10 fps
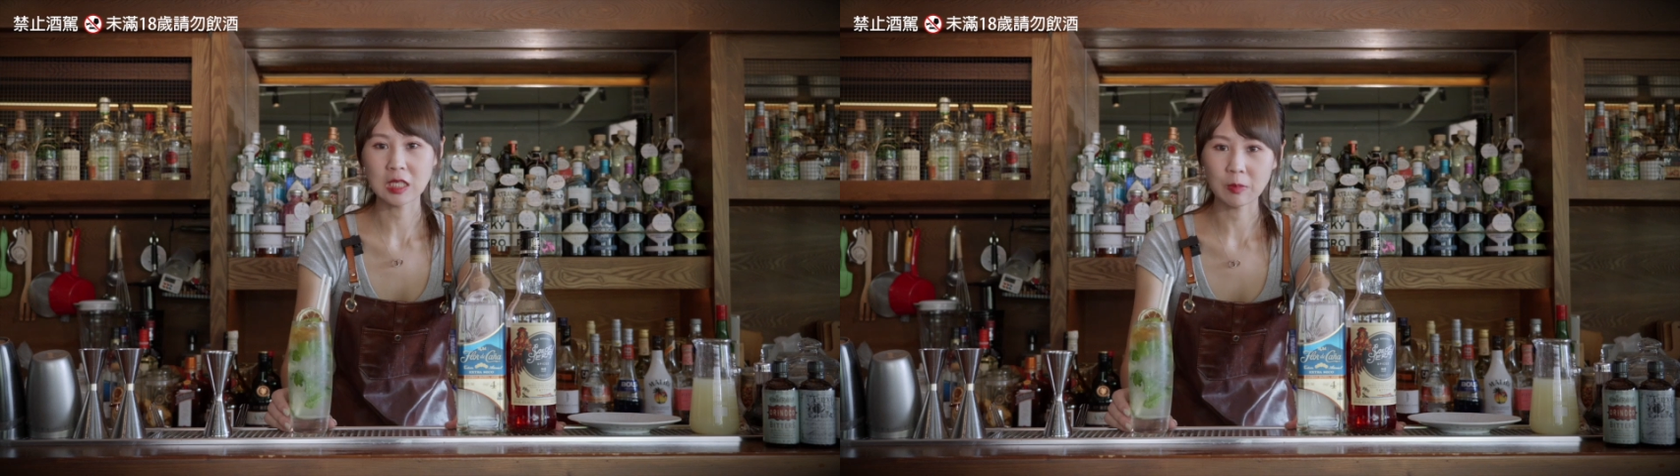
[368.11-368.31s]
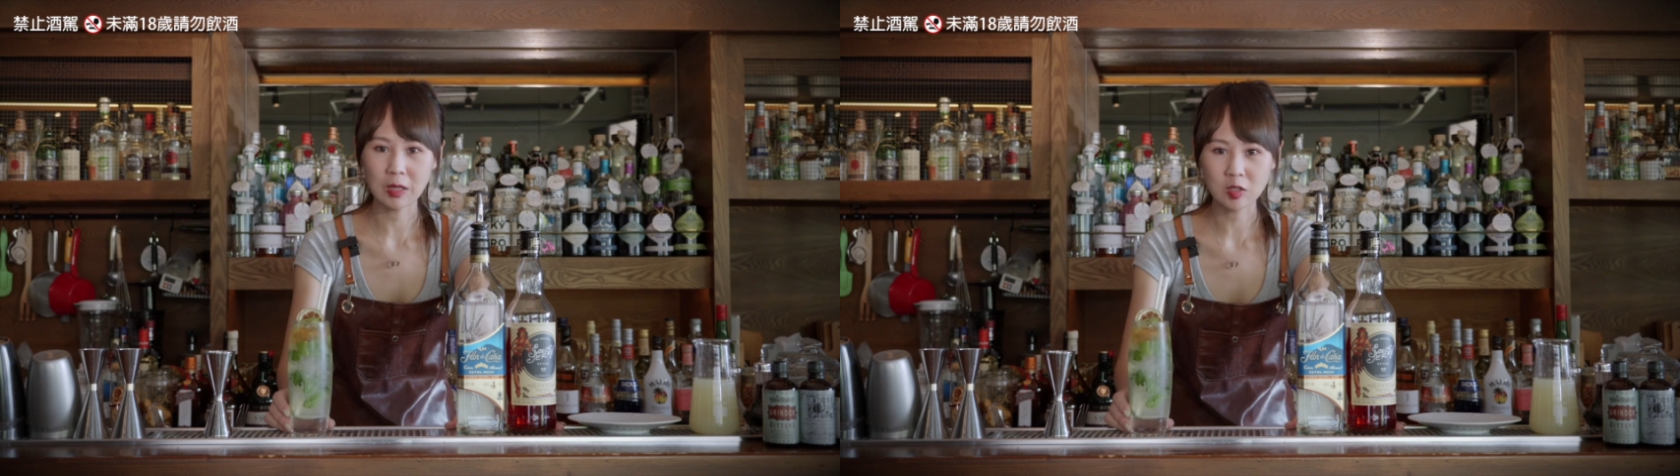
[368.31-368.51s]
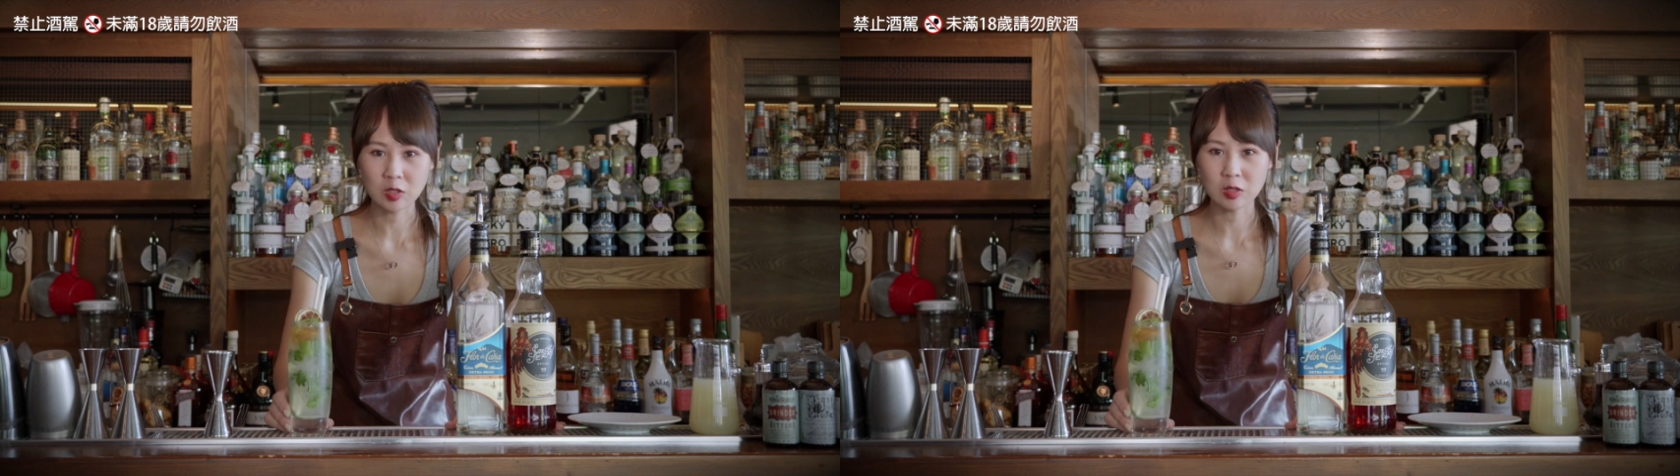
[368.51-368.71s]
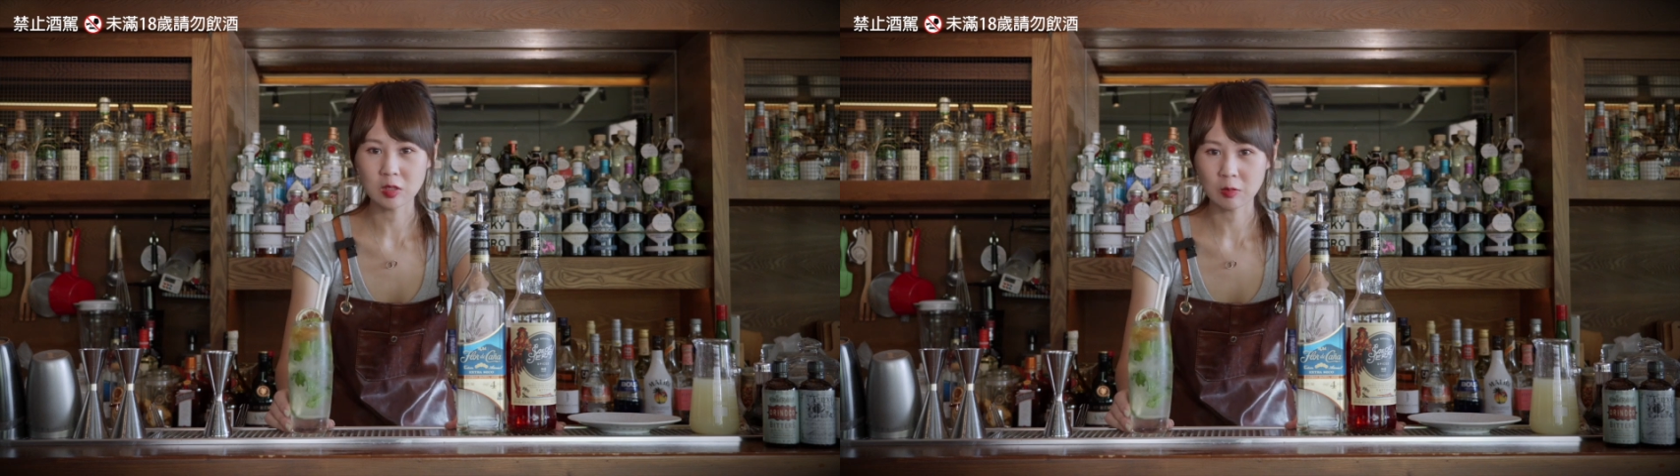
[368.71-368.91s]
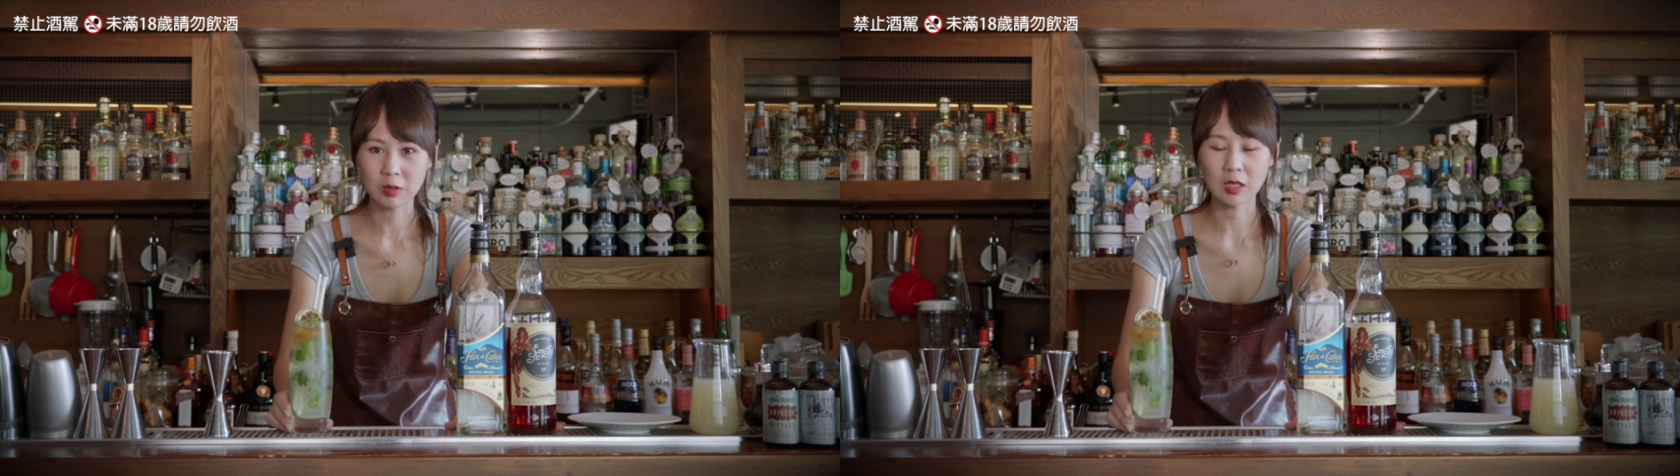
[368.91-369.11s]
这杯是
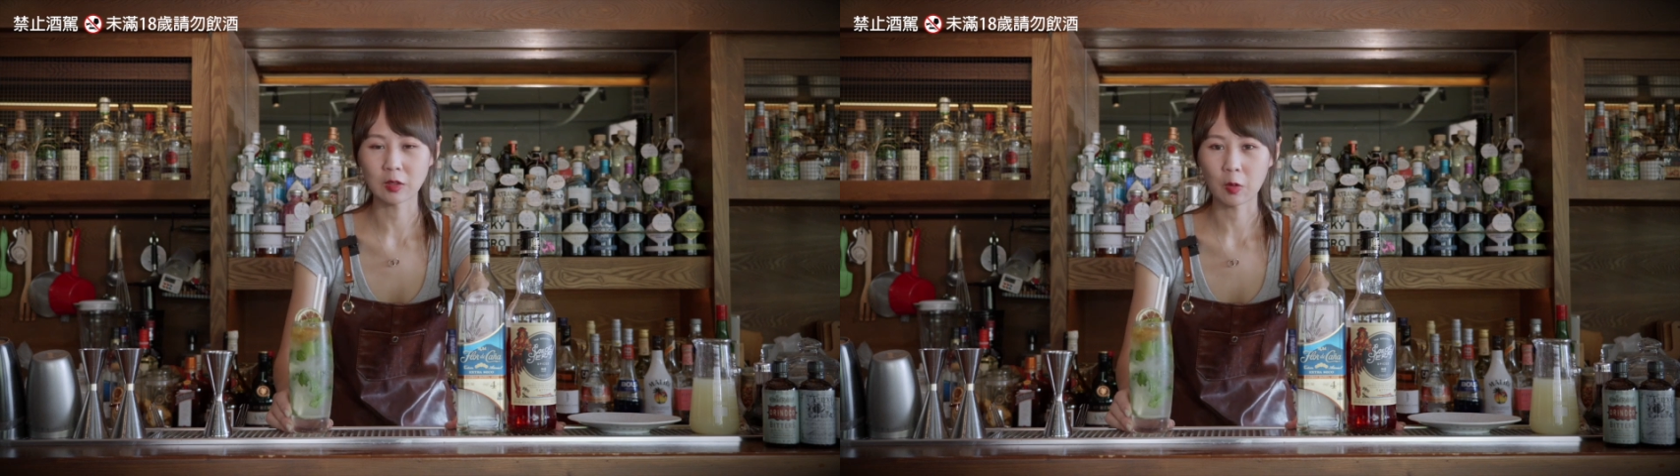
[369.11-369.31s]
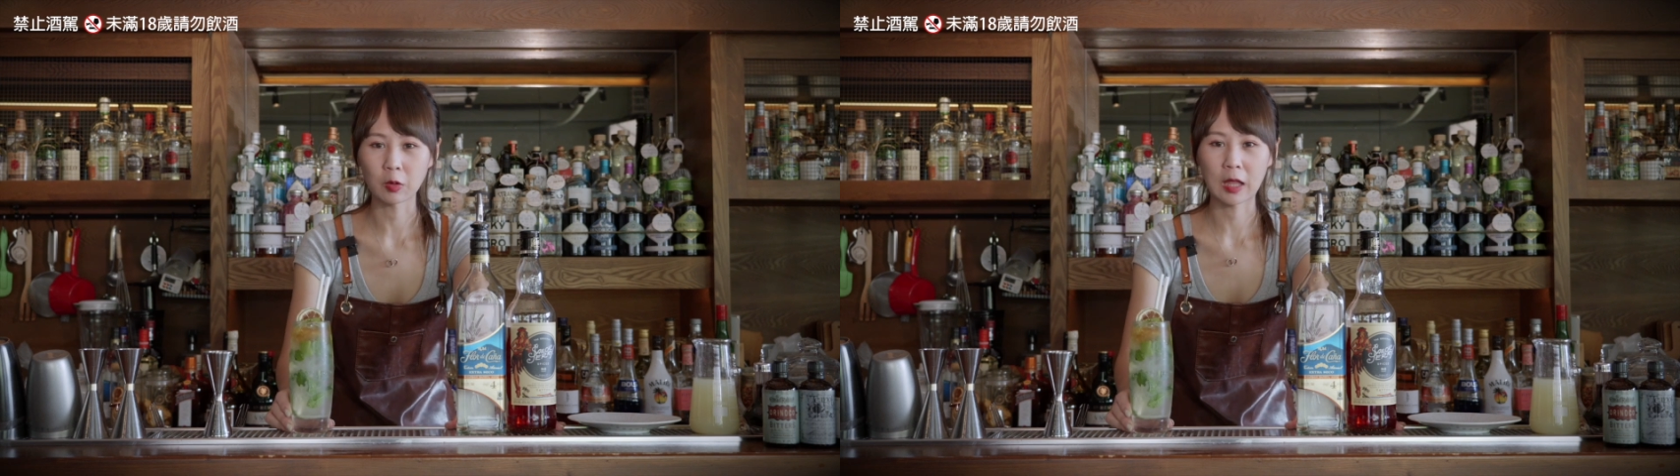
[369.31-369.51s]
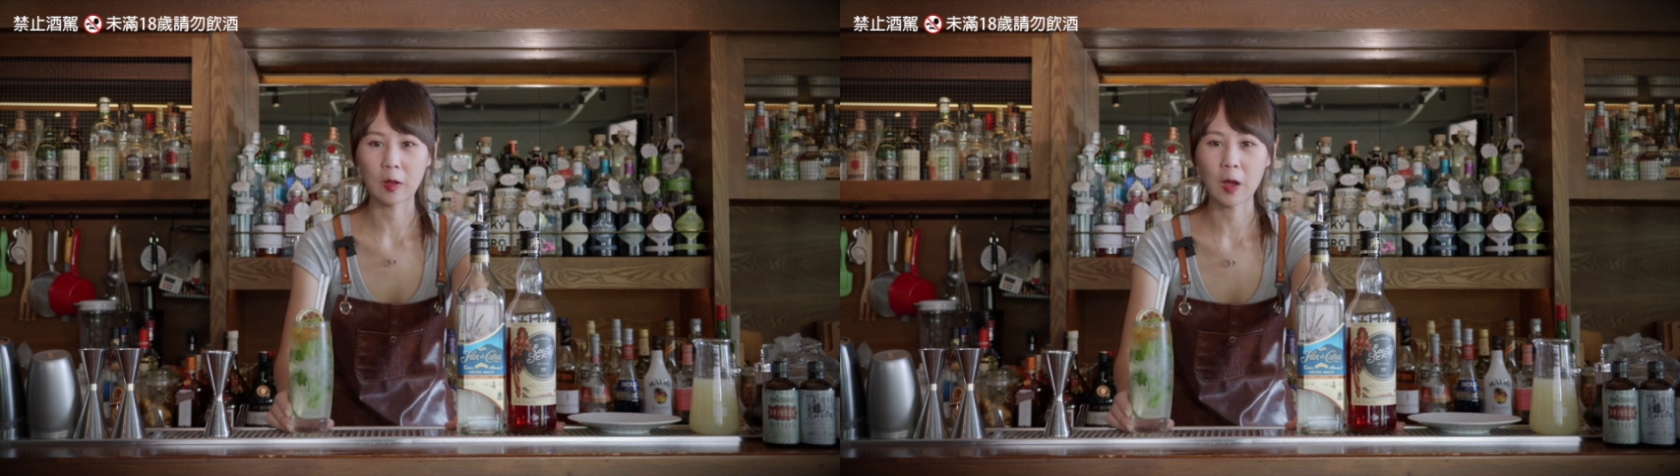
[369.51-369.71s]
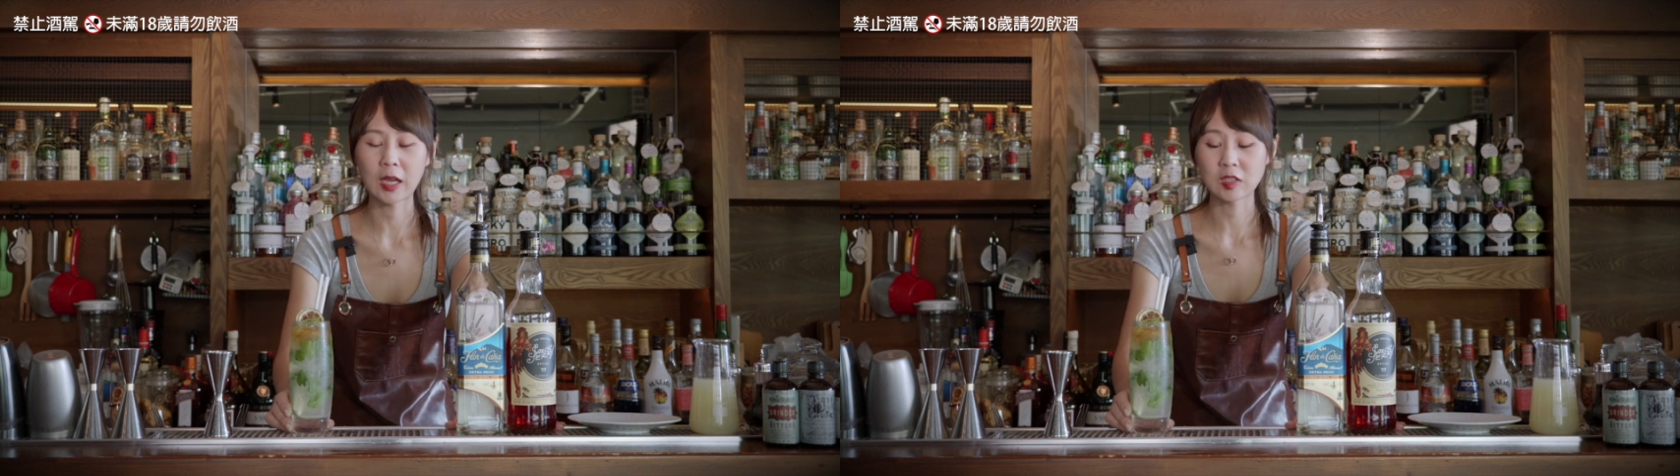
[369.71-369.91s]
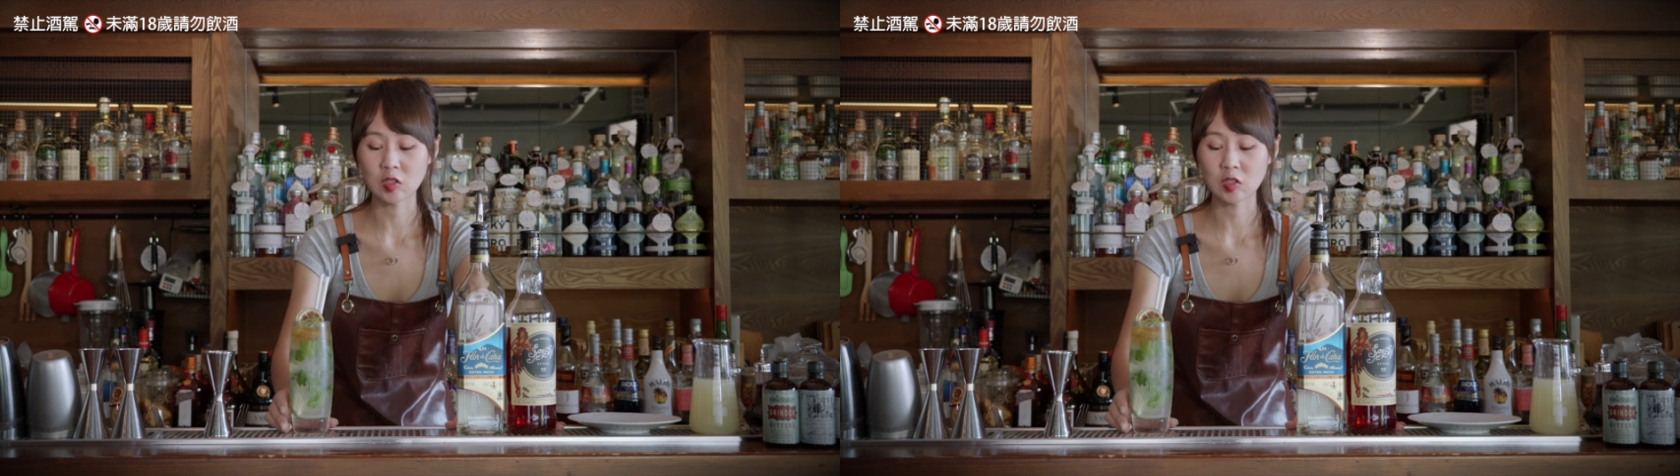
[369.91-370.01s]
什么样的口感的话，